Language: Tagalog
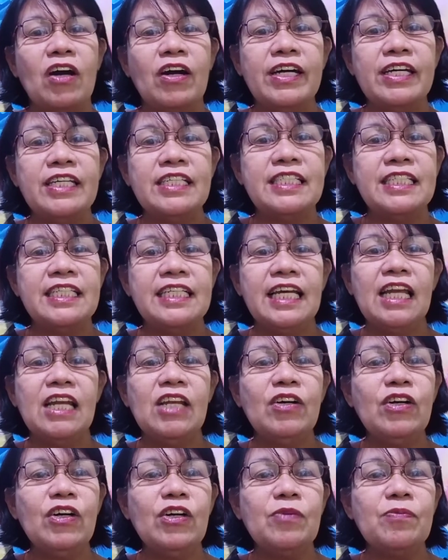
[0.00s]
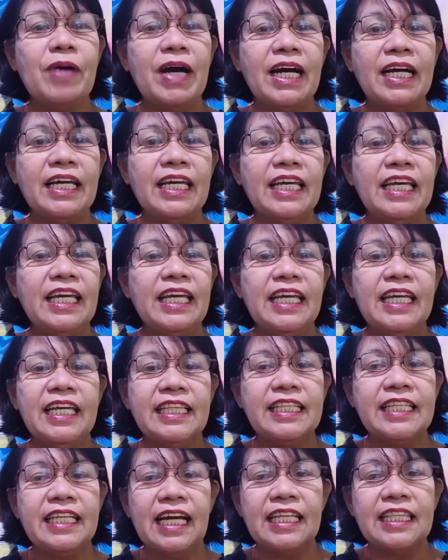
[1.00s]
Hoy, Gina Lu,
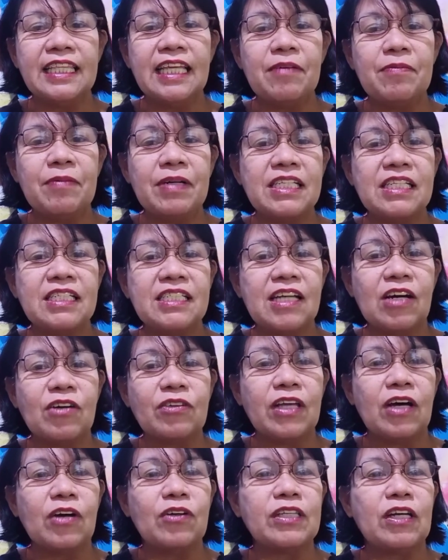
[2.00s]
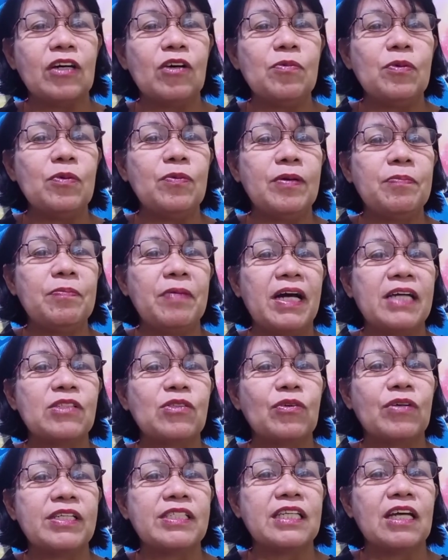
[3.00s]
bakit kada magsha-shoutout ako
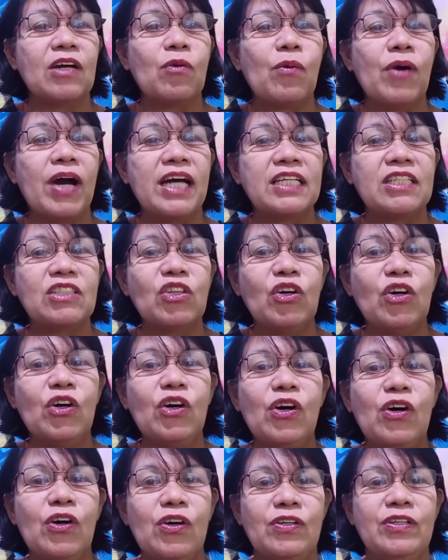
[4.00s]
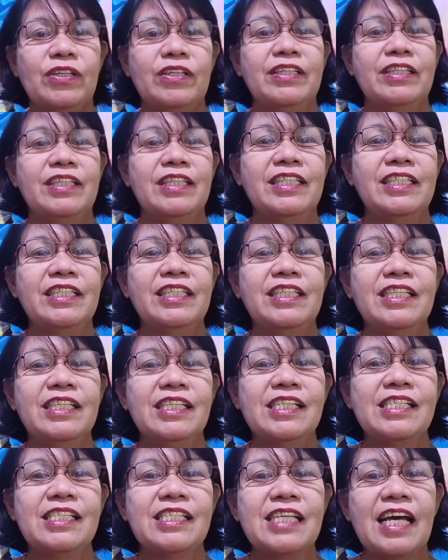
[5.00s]
pumapasok ka sa kwarto?
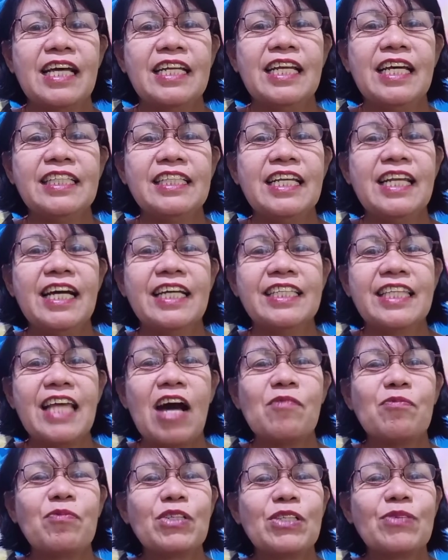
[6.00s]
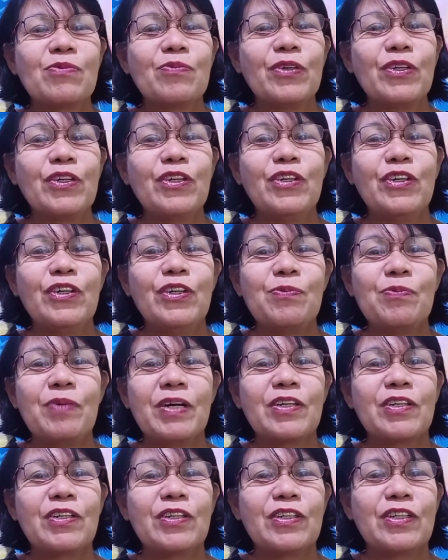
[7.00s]
Sana tinatapos mo yung
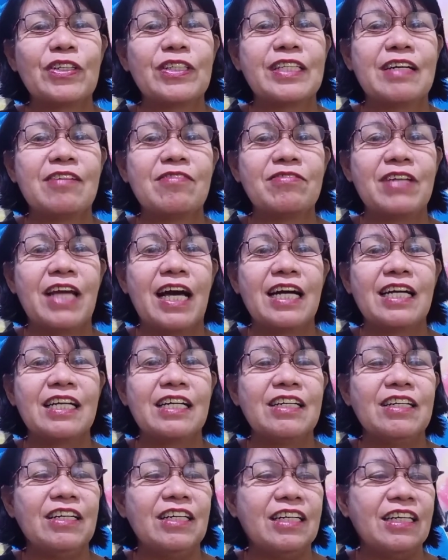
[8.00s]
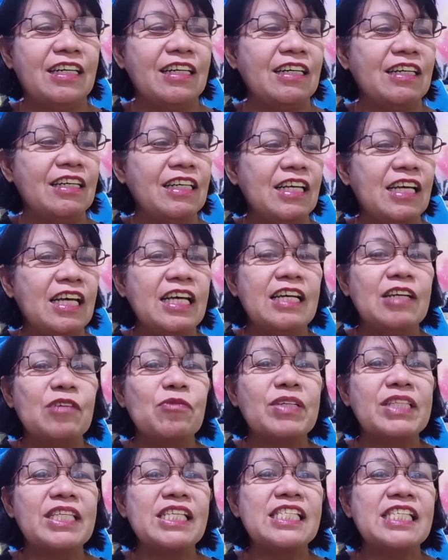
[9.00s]
panonood ng vlog ko.
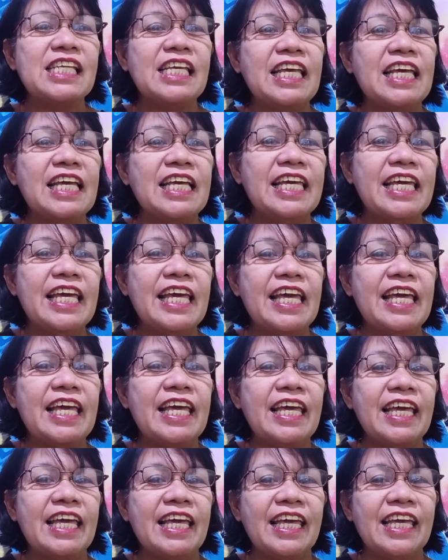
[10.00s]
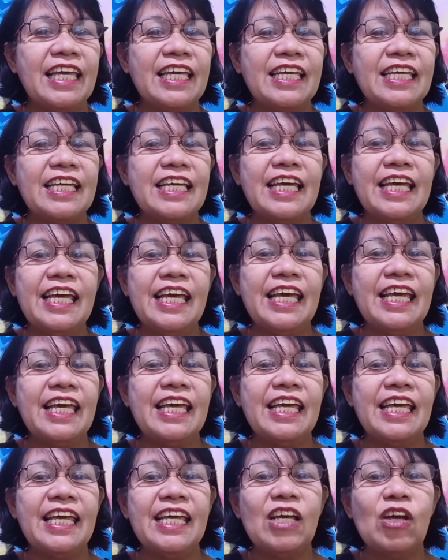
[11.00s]
Pati si Iggy.
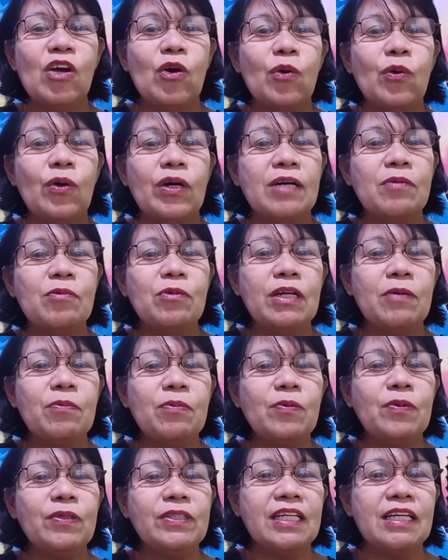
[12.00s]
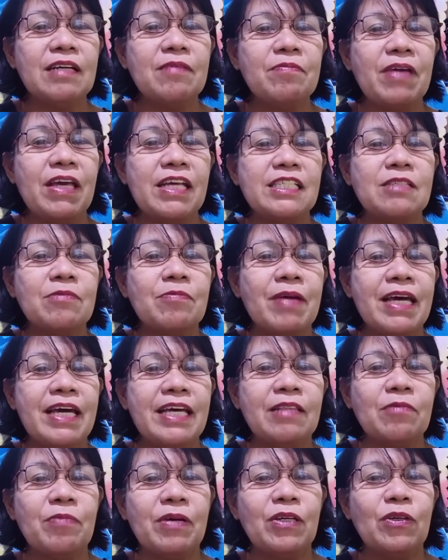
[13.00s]
Iggy, huwag ka muna pumunta ng
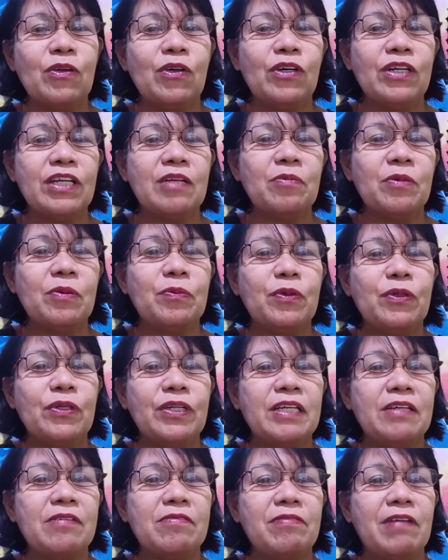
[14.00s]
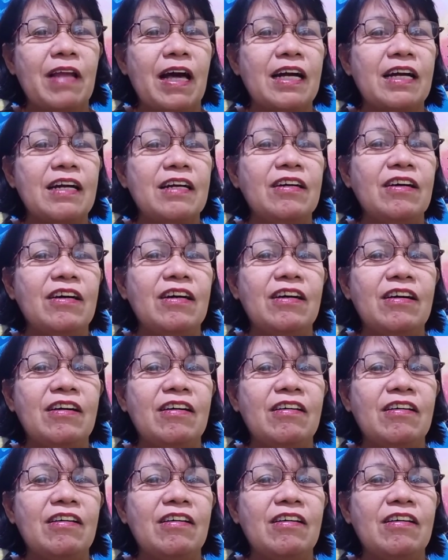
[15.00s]
basement. Panoorin mo muna yung vlog ko.